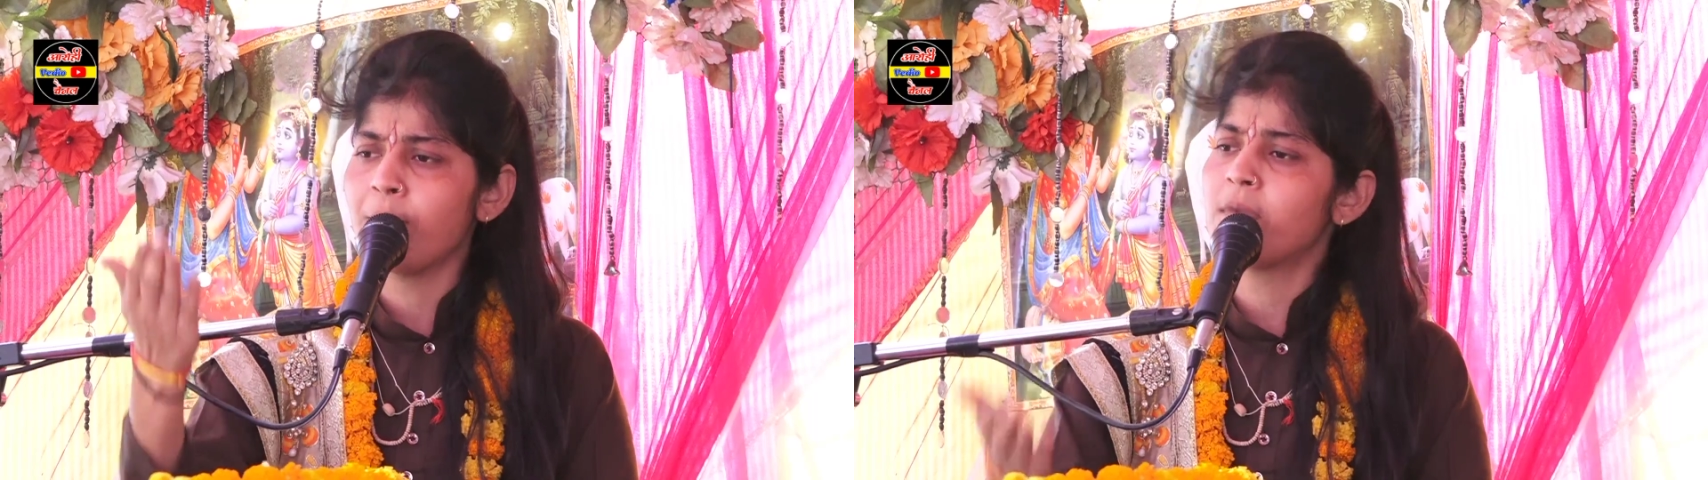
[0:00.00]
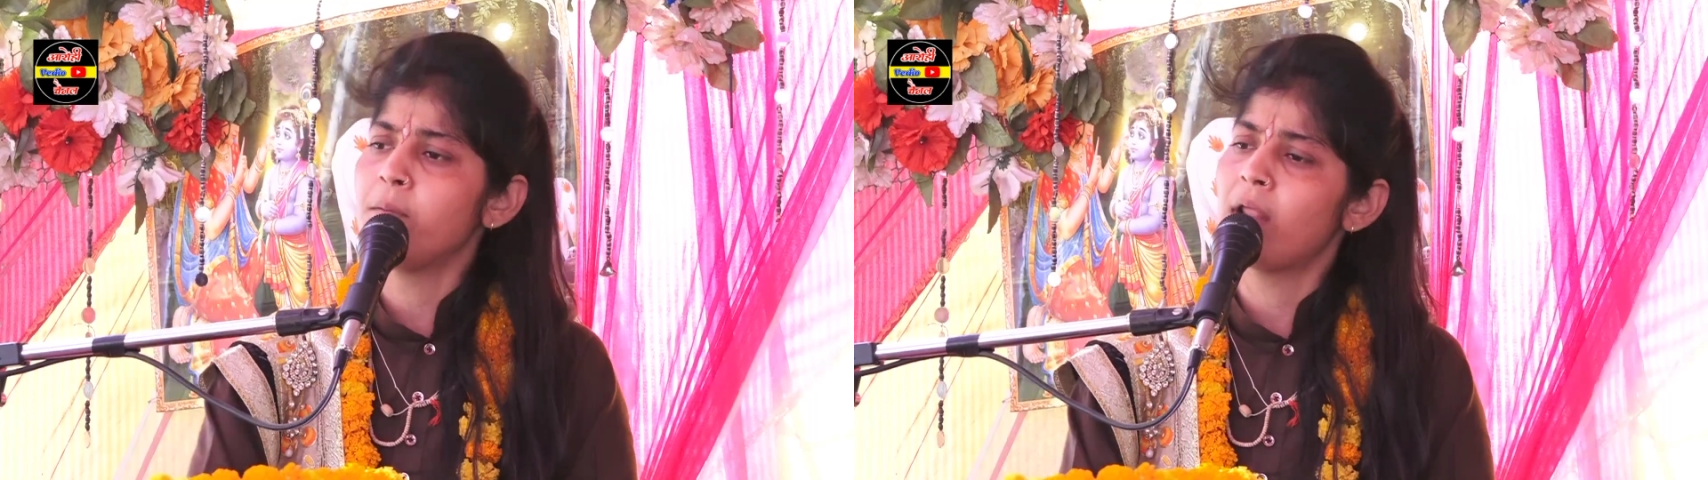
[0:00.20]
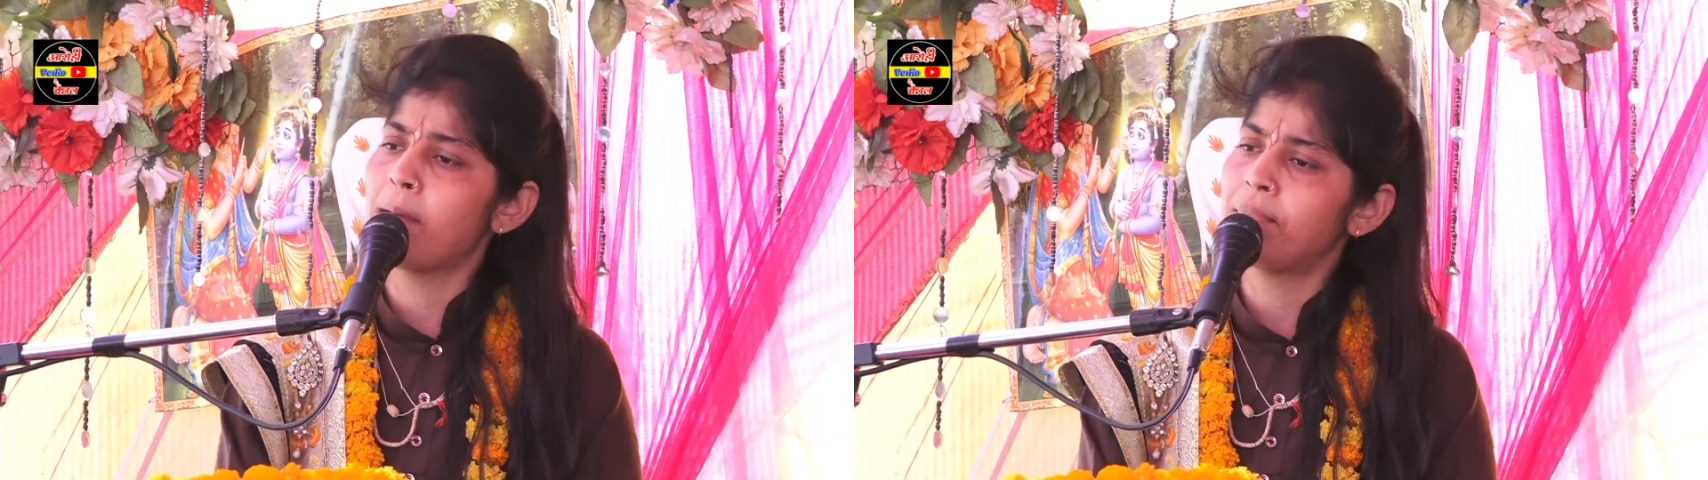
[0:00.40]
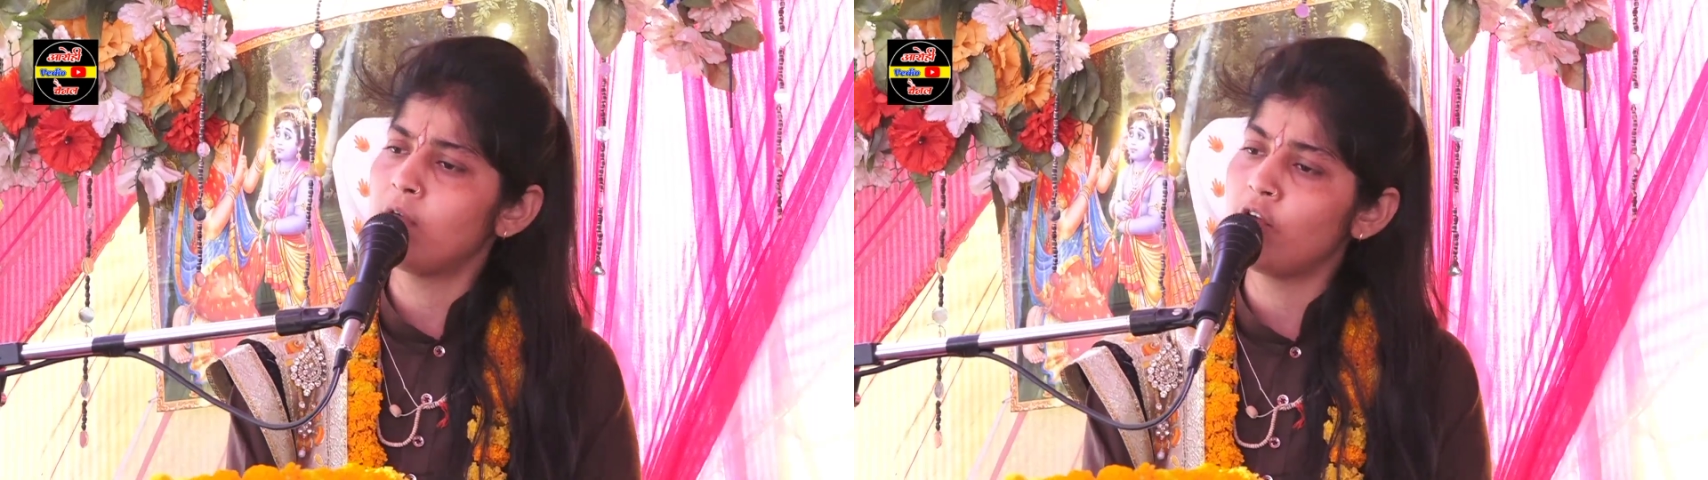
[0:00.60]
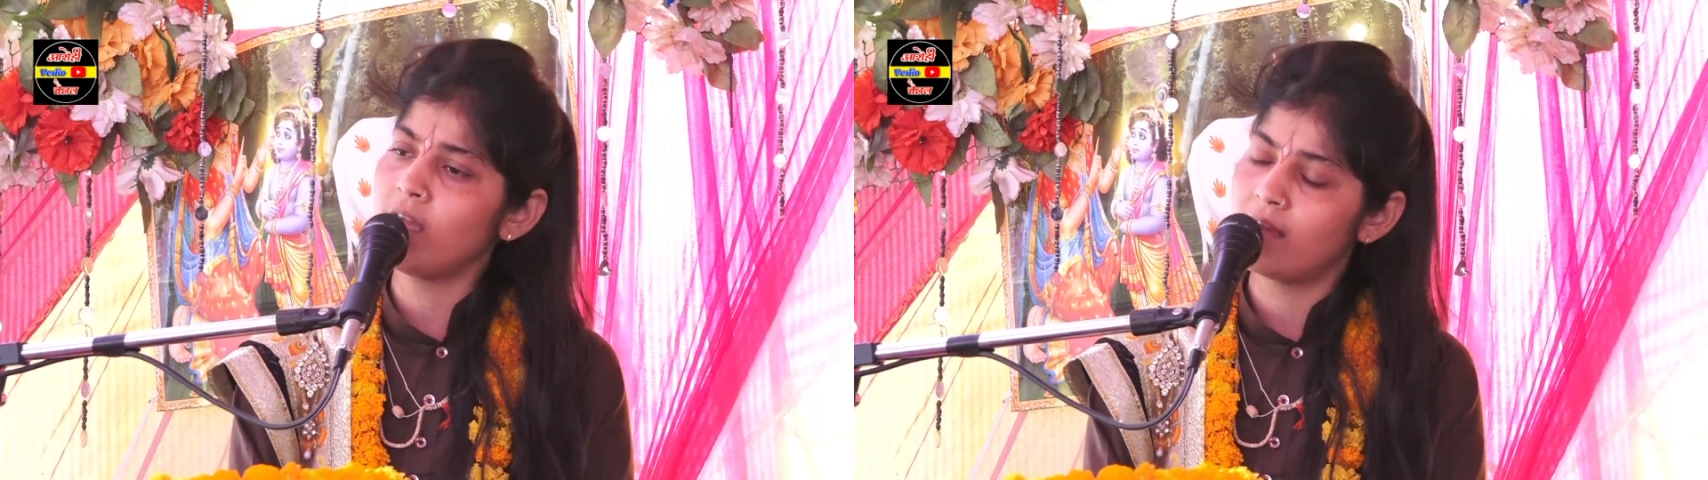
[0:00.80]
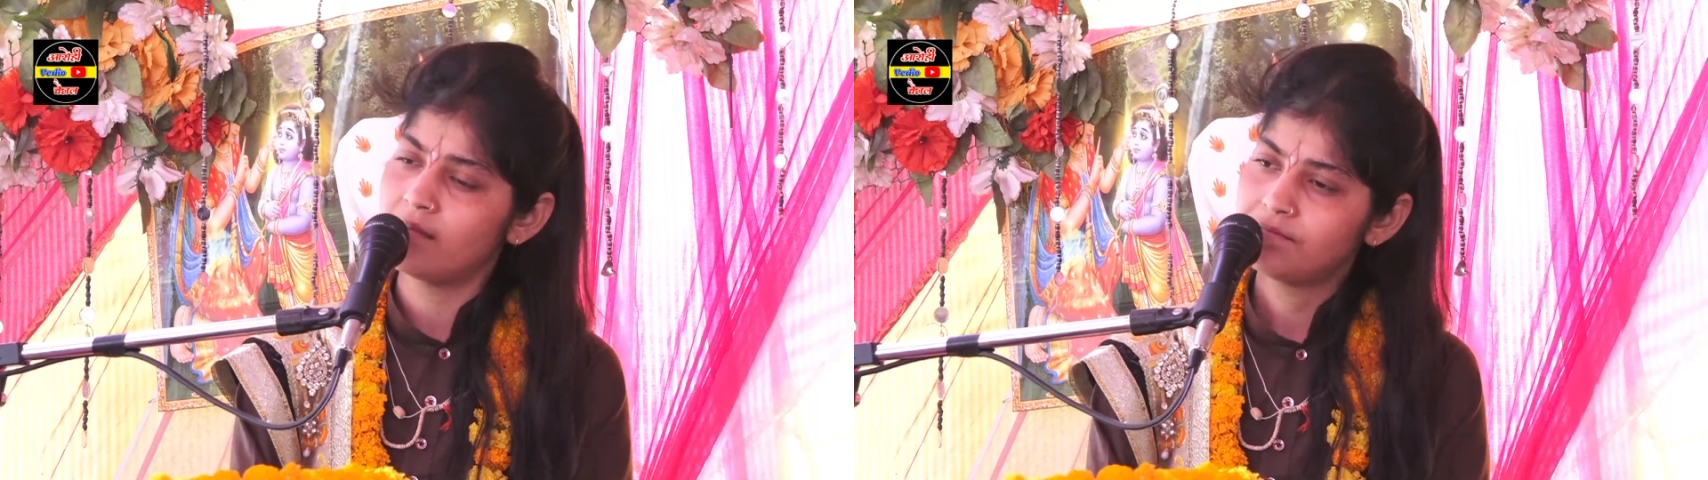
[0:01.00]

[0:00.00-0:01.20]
आपकी प्राप्ति हुई है